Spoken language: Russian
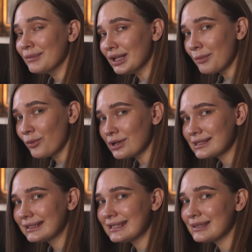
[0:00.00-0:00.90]
Немало
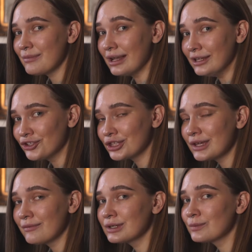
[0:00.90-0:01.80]
пользы для себя
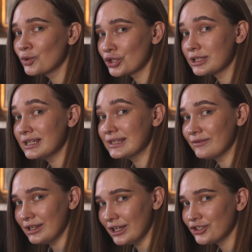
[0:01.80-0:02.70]
лично вы сможете
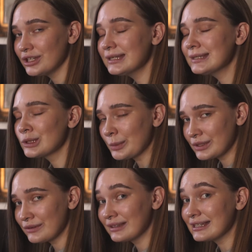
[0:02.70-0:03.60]
извлечь из
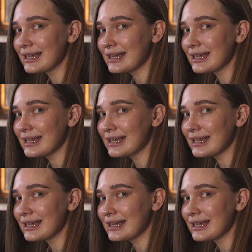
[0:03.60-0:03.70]
собственной